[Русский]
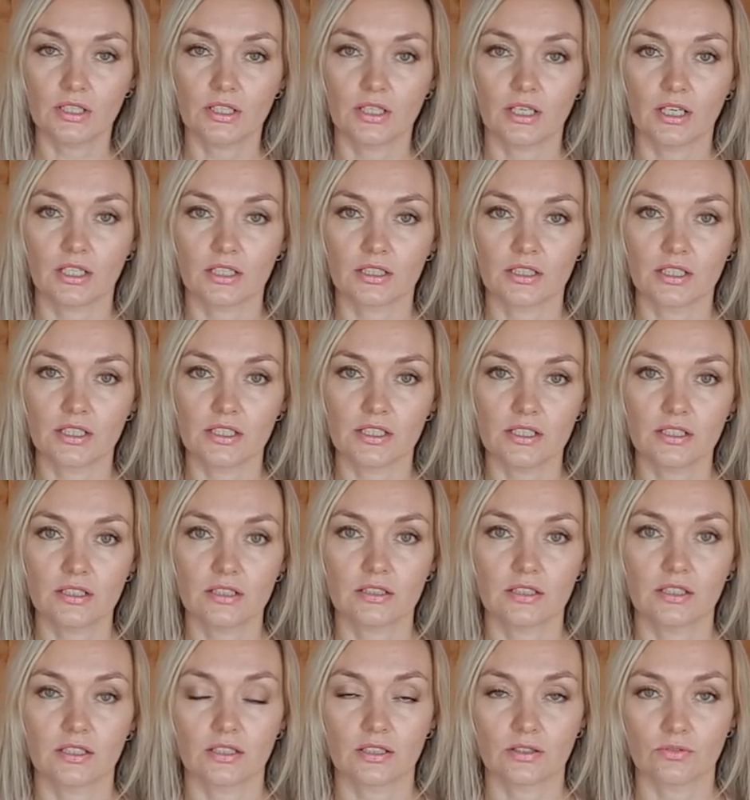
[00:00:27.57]
я их надела
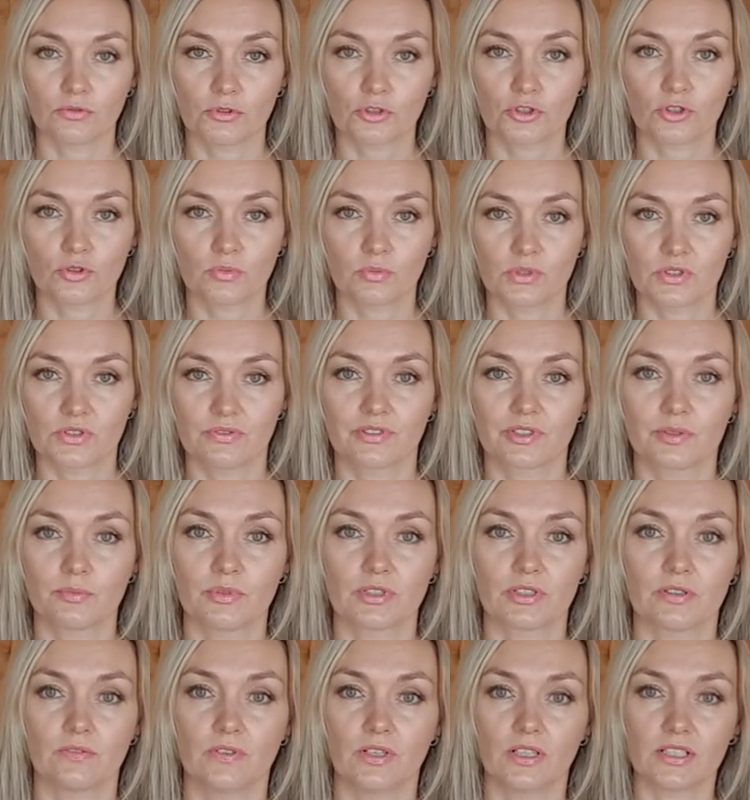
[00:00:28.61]
для того, чтобы
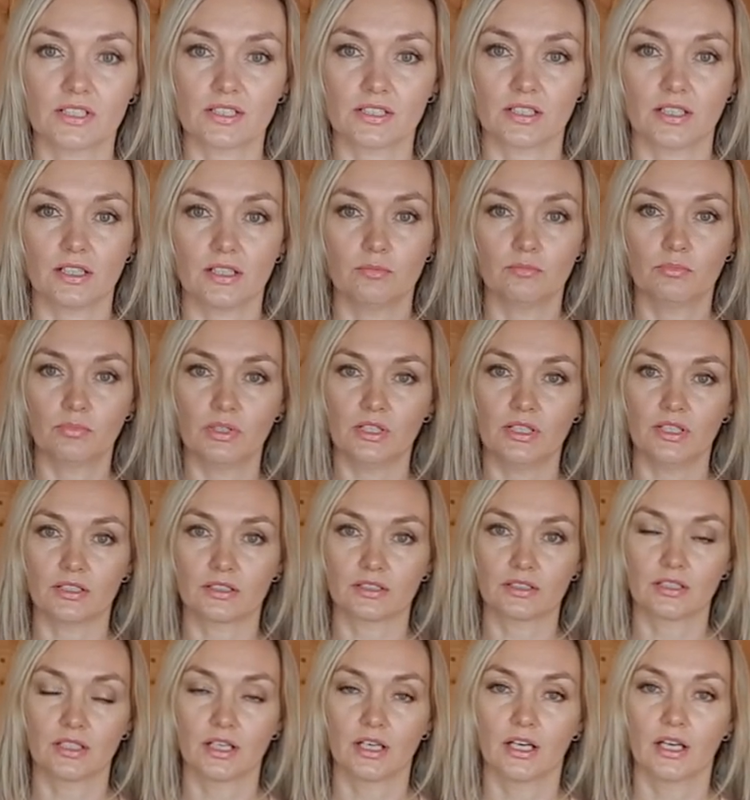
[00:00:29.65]
сформировался комплект –